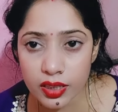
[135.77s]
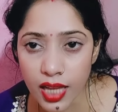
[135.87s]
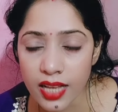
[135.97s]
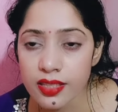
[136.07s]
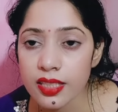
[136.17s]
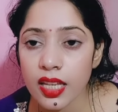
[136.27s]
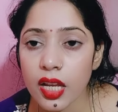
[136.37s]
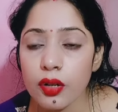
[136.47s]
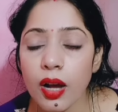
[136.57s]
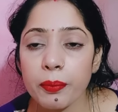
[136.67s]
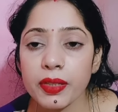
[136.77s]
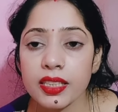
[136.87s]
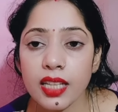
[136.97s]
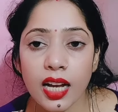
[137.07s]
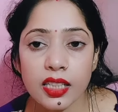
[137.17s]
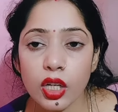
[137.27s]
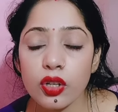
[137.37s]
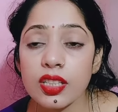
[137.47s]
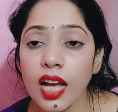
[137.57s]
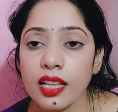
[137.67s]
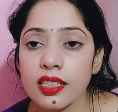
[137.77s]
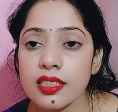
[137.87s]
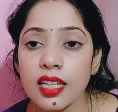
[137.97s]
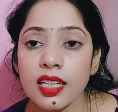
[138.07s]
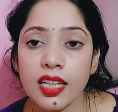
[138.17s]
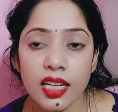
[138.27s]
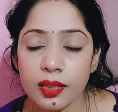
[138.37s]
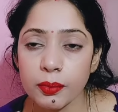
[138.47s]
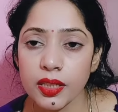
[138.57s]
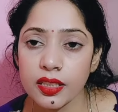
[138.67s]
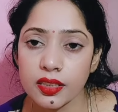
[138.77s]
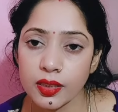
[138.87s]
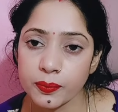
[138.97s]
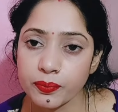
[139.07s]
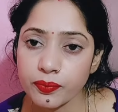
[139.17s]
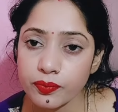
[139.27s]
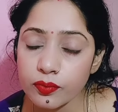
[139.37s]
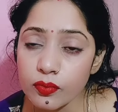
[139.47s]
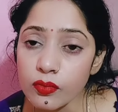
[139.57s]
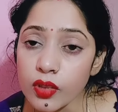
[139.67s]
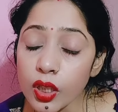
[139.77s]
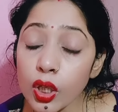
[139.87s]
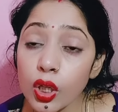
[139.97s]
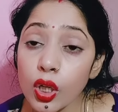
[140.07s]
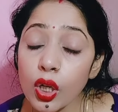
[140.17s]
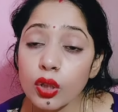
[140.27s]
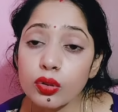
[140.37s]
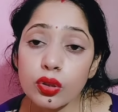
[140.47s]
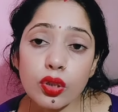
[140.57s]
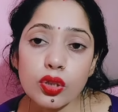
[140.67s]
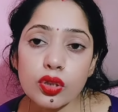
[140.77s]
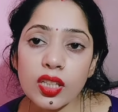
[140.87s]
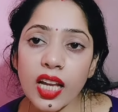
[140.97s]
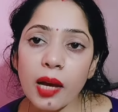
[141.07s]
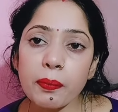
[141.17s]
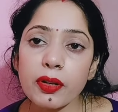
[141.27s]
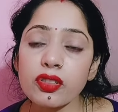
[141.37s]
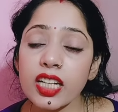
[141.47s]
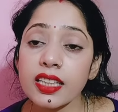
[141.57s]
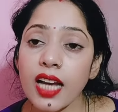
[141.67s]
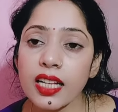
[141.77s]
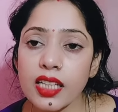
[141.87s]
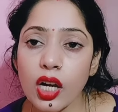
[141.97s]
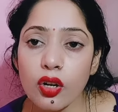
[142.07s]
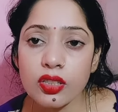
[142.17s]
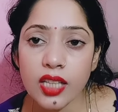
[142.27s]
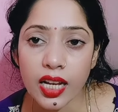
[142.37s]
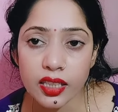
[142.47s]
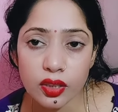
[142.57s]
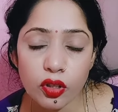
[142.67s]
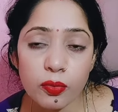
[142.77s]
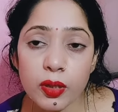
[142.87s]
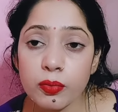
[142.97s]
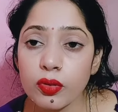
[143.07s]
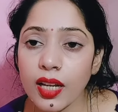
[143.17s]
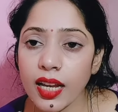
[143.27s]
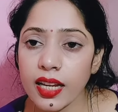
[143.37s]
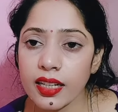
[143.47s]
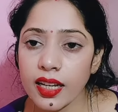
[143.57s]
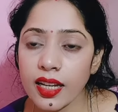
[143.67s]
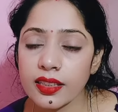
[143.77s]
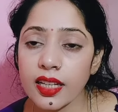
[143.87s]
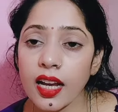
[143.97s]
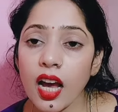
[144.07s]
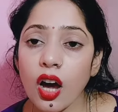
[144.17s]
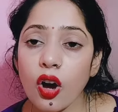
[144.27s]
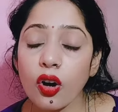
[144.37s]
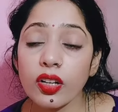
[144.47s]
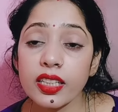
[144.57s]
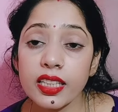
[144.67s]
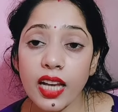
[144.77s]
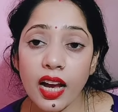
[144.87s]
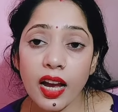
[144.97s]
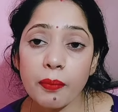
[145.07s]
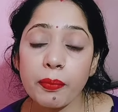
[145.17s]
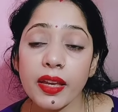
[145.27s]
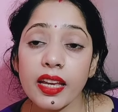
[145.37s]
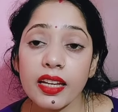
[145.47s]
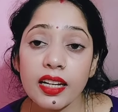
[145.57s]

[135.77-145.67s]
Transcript: तासी है अपने दादा और दादी से नहीं मिली थी तो दोस्तों यहाँ पे उनके दादा और दादी को भी बुलाया गया था और यहाँ पे